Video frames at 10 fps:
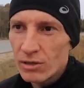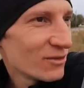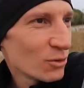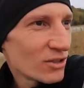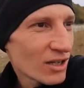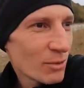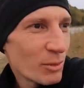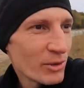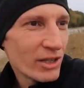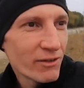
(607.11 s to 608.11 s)
Ну, это как бы
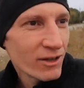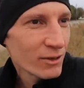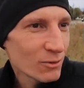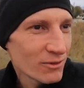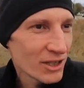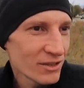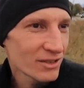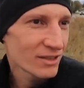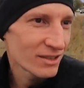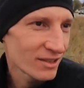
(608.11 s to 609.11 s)
придавало
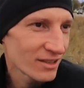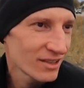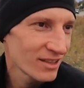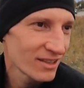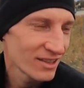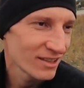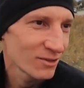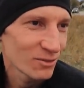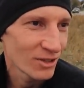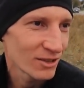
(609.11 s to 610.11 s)
уверенности
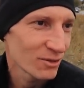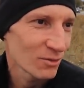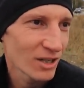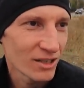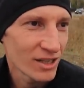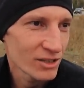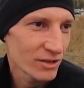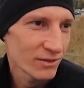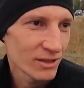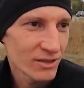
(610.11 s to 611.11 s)
куда-то туда дальше
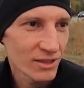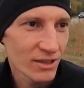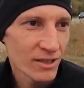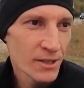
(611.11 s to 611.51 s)
двигаться.